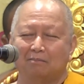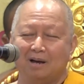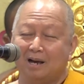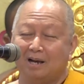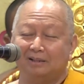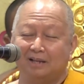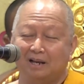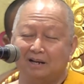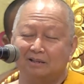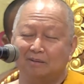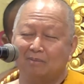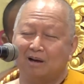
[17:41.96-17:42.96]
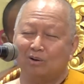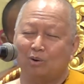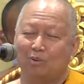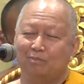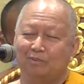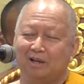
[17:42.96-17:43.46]
มหาเถรสมาค
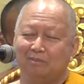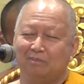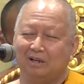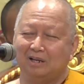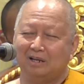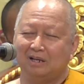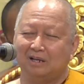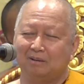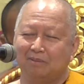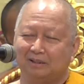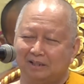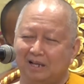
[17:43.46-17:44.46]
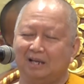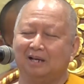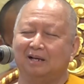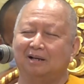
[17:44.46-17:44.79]
มได้มีมติ